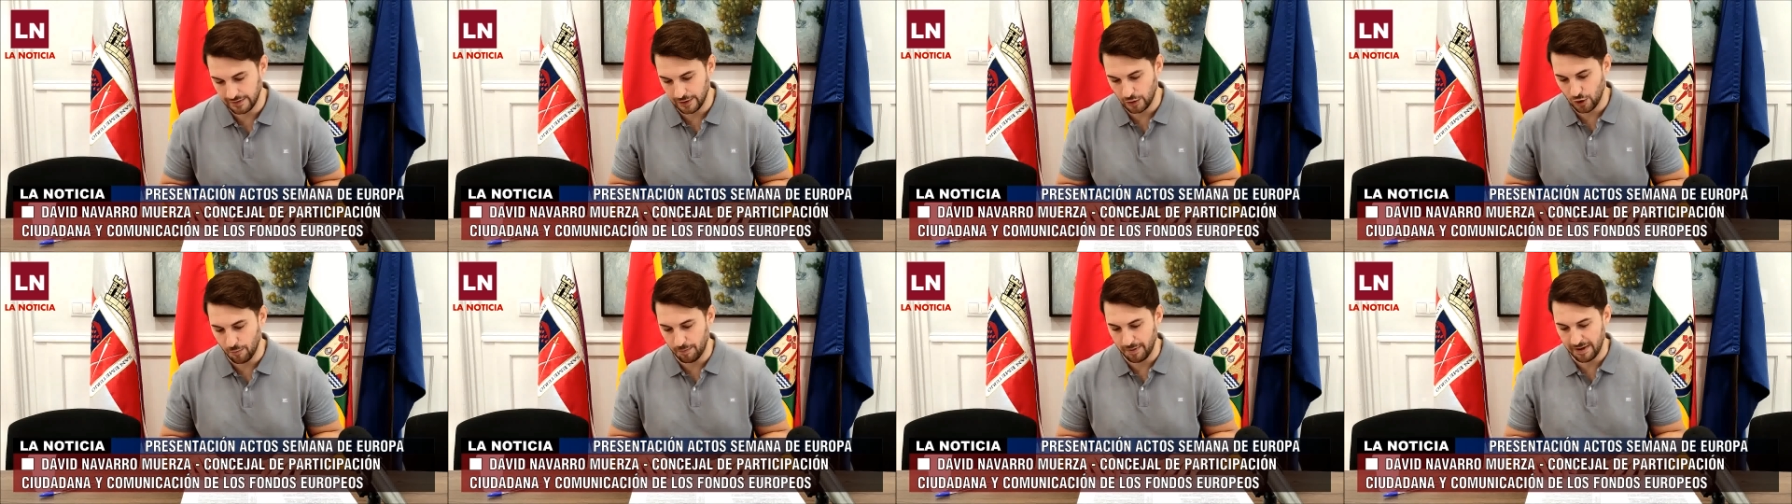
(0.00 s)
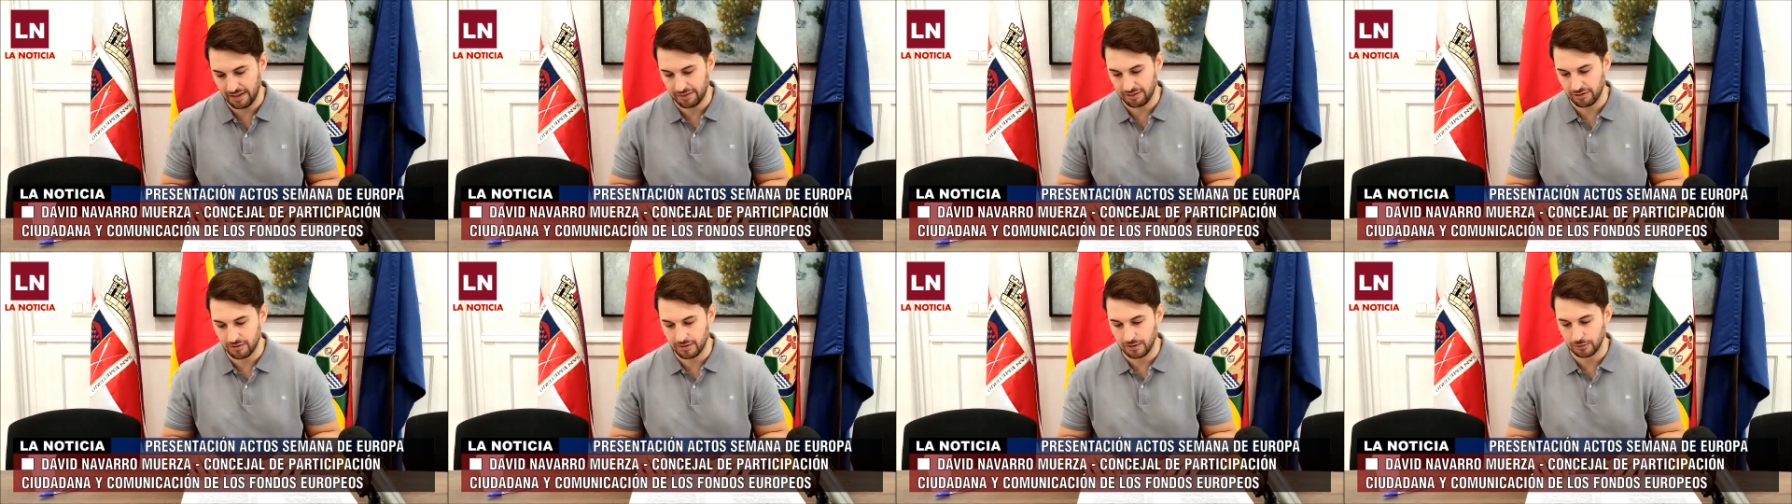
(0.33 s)
de
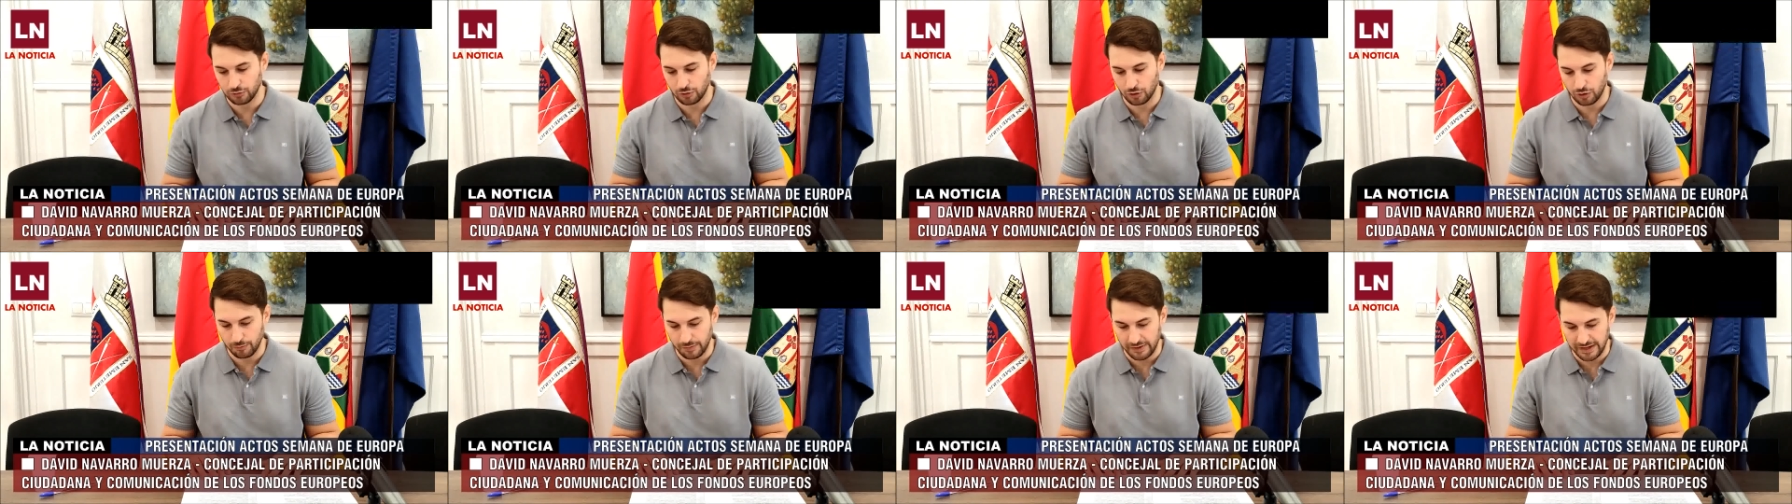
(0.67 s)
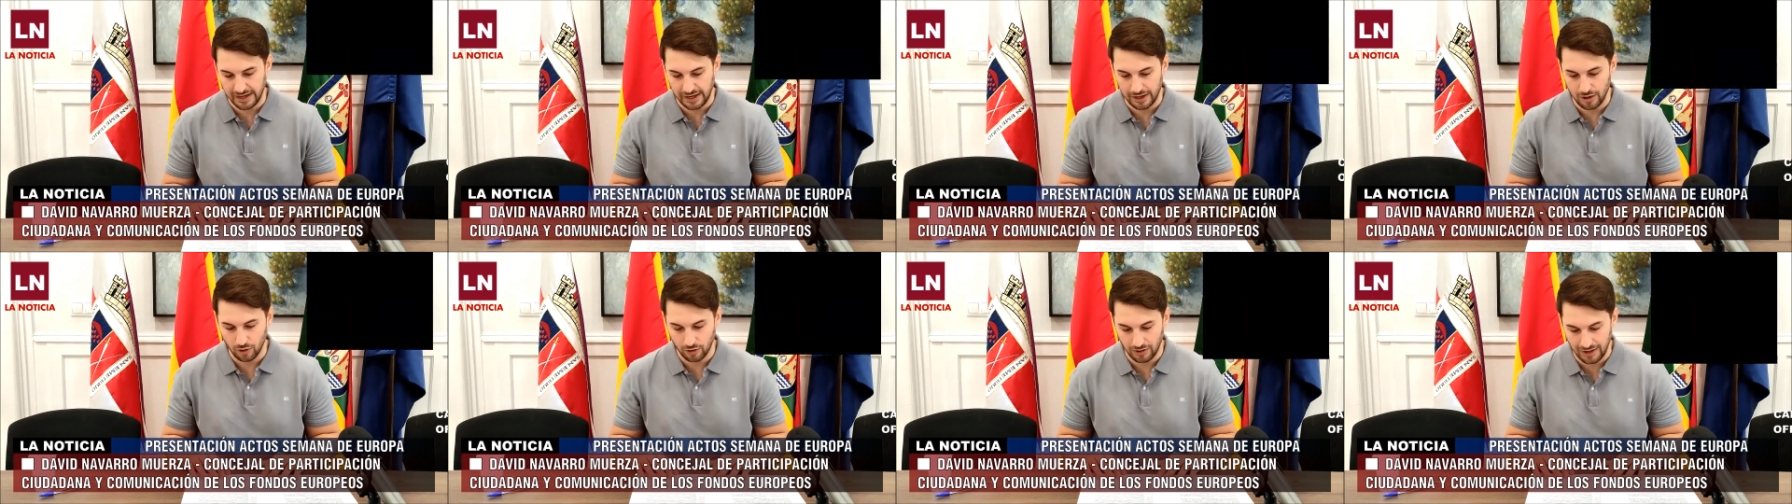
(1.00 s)
Cooperación
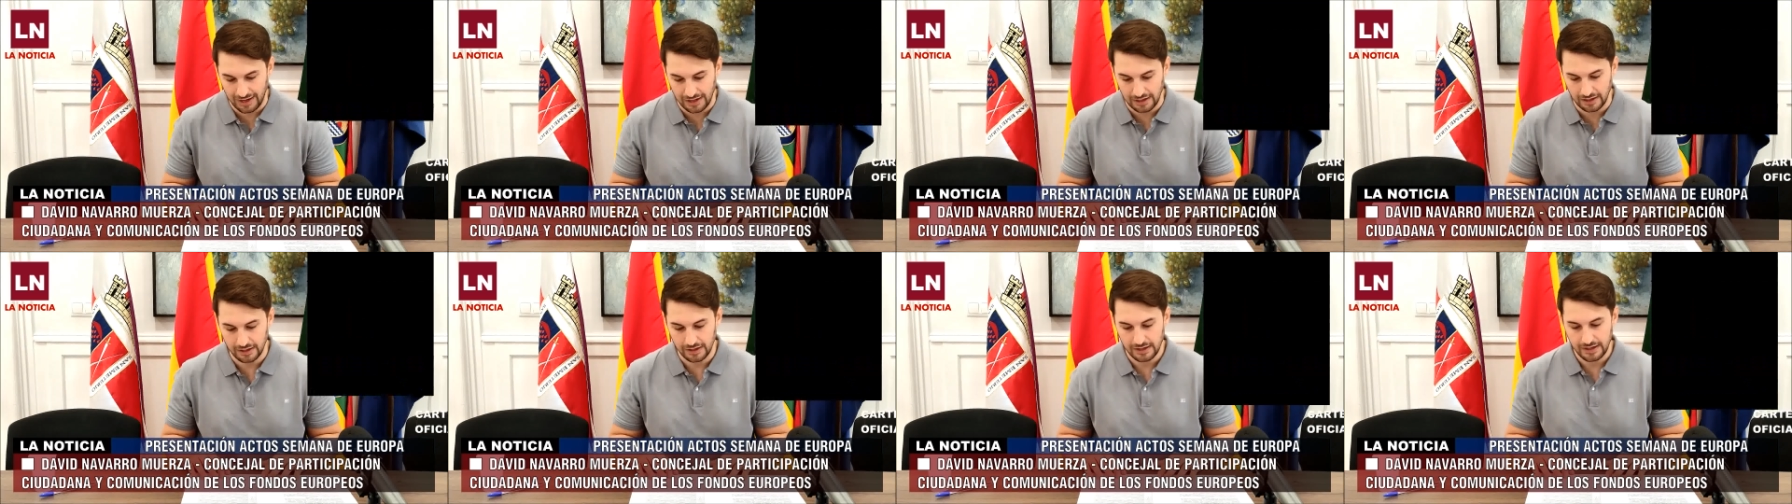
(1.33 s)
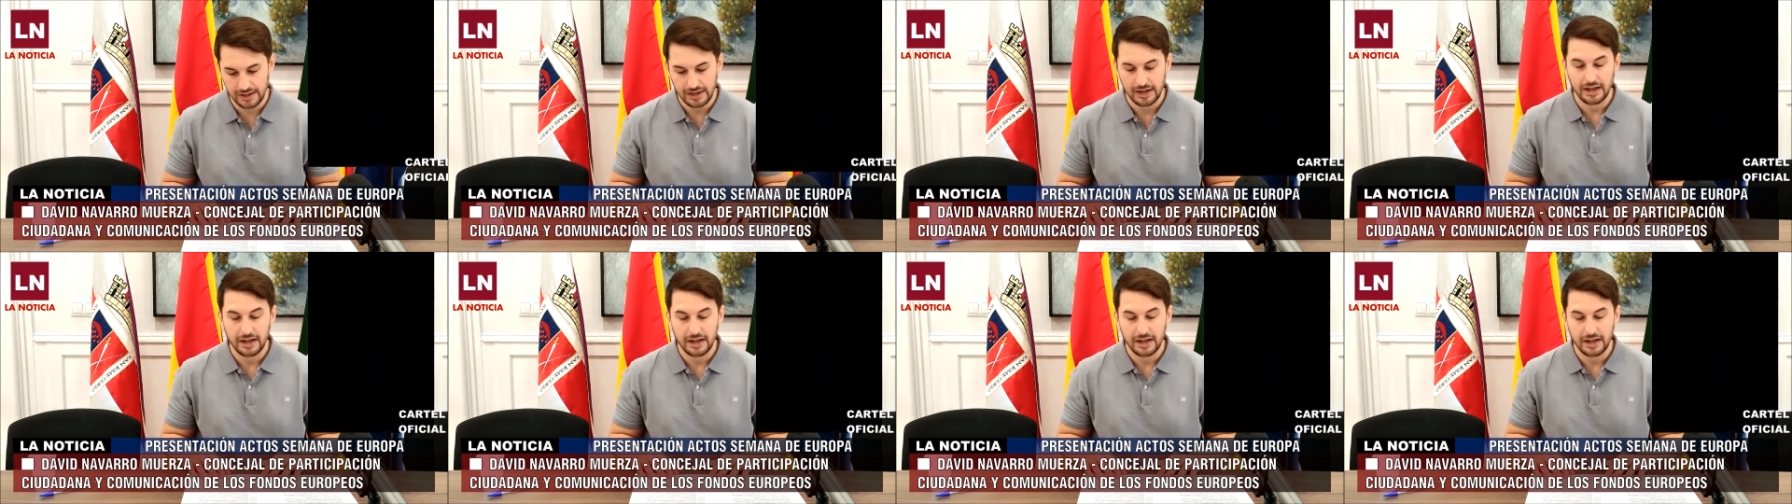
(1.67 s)
Autonómica y Local